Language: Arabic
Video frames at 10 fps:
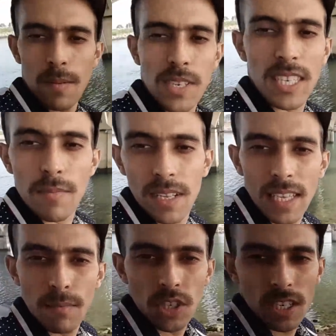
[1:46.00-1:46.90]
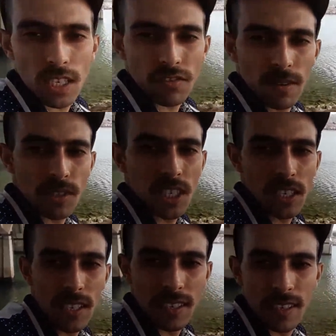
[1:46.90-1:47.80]
مازال ما اندمجناش
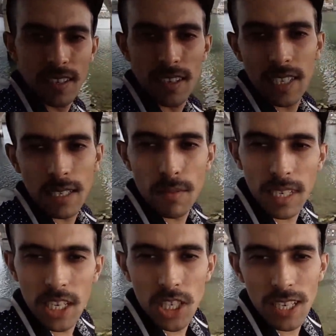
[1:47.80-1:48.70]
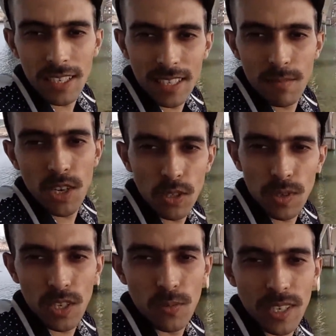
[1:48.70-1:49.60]
فهمتيني دابا كاينش اندماج
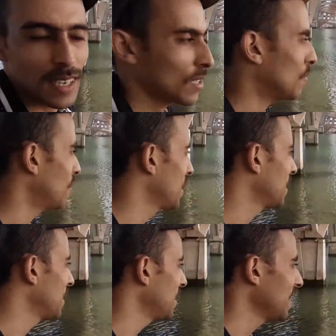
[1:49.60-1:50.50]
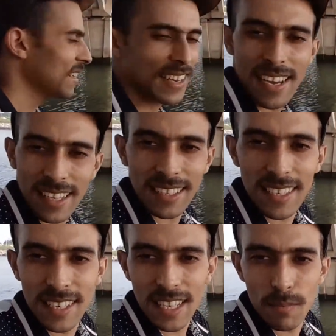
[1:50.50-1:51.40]
بيني وبيناتهم عاد غادي
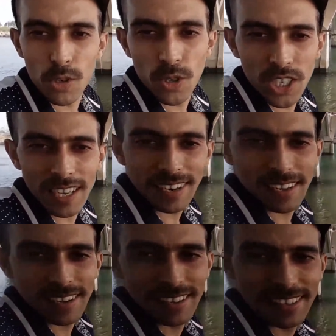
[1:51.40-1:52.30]
ندمجوا ان شاء الله